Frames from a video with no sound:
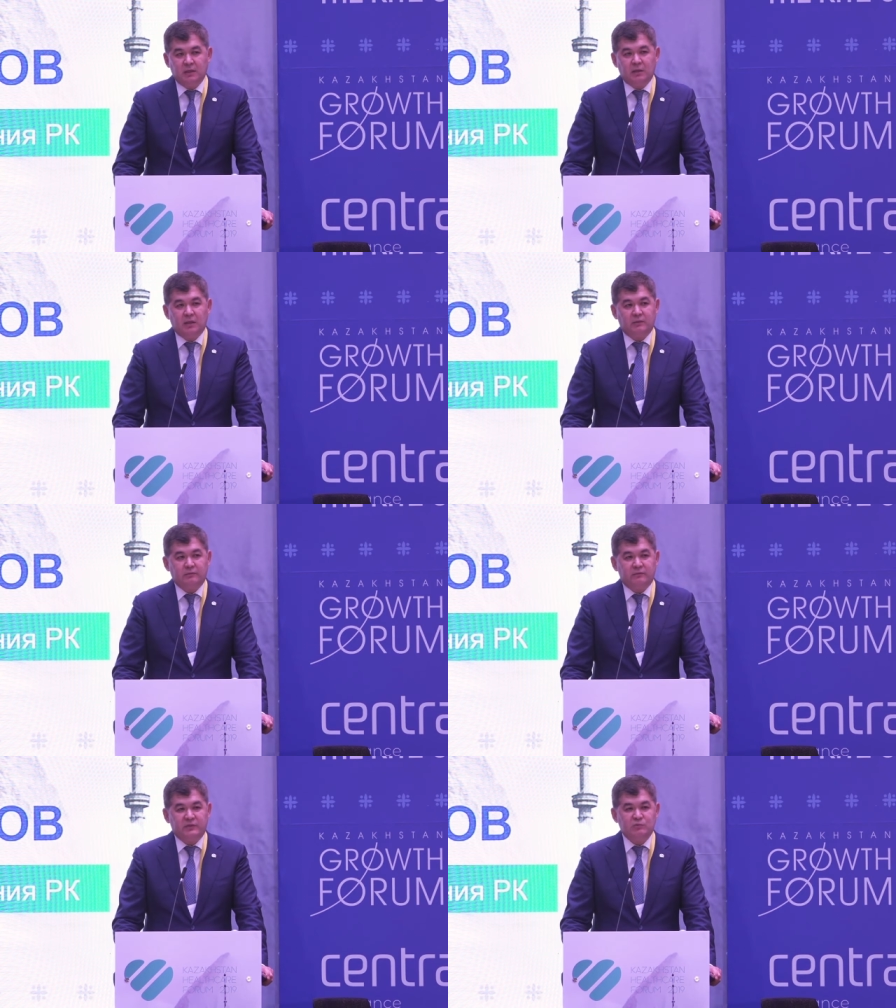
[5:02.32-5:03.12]
Э,
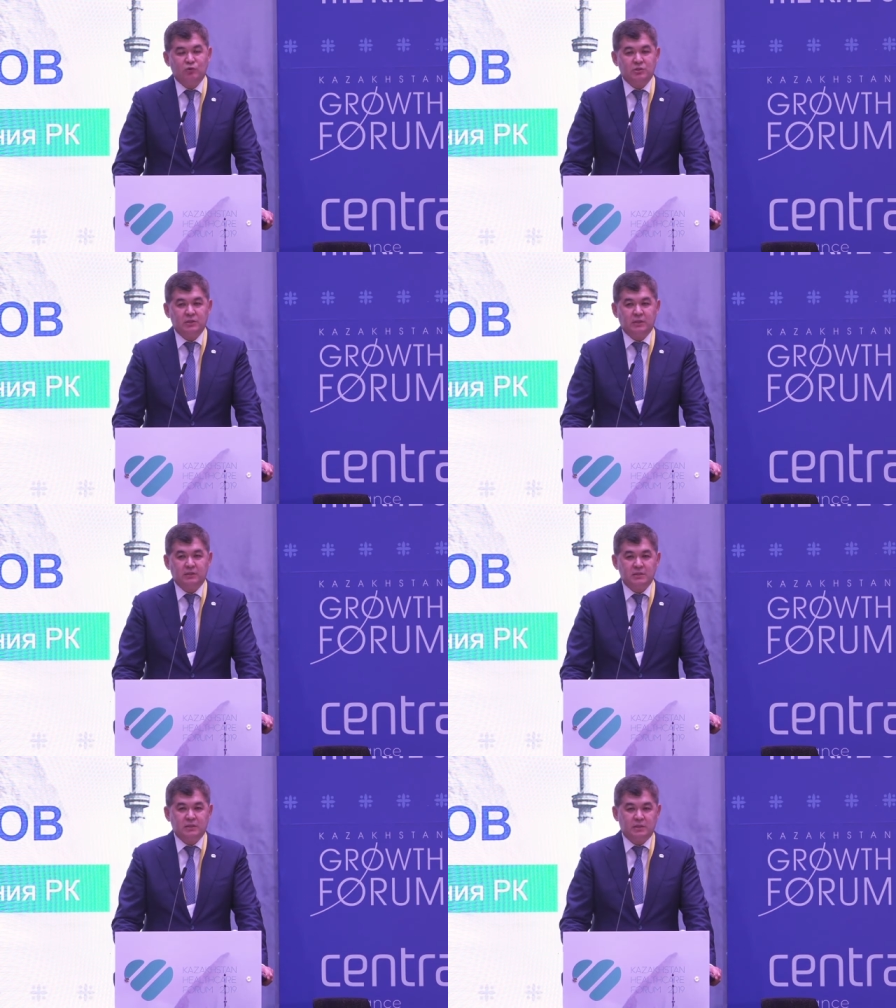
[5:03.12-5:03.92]
возможные,
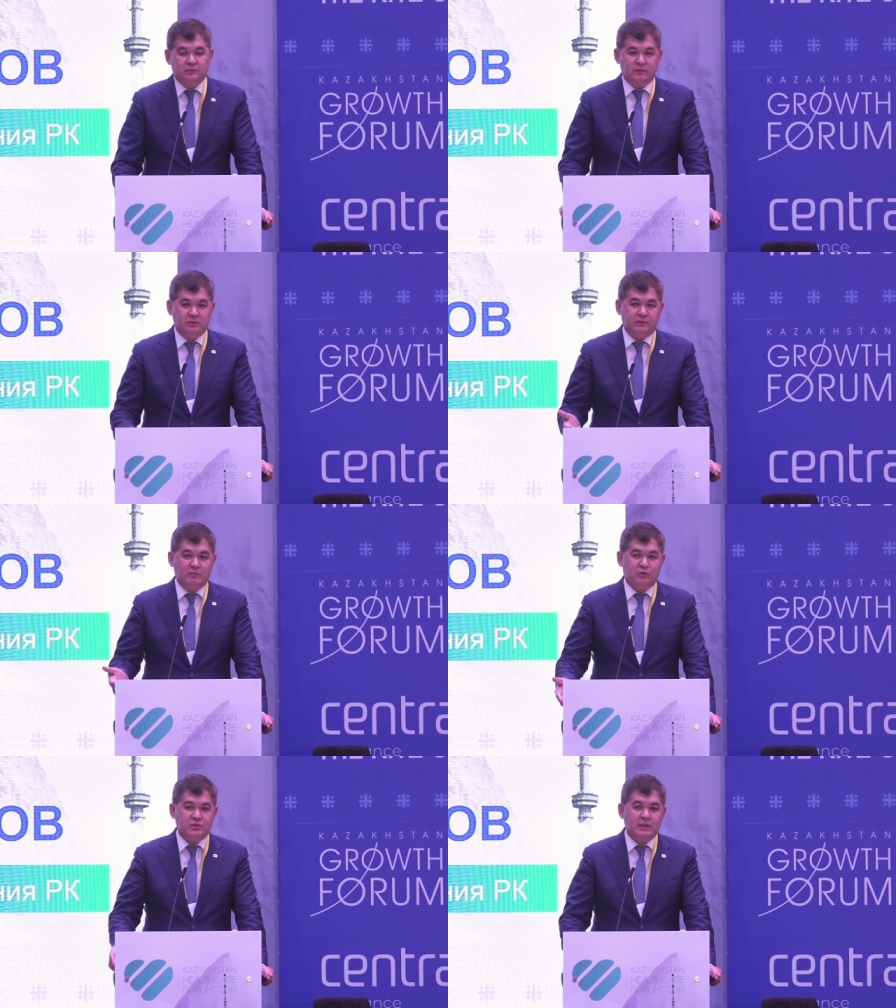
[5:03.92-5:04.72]
так сказать,
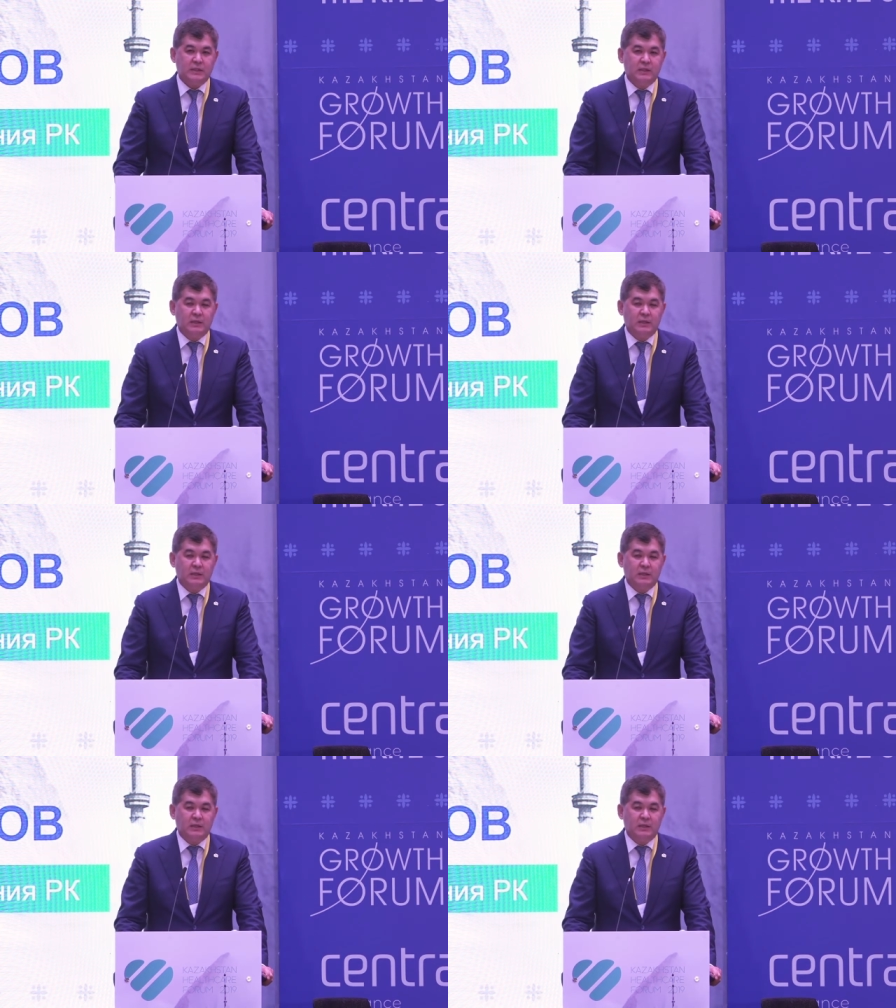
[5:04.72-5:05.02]
вопросы.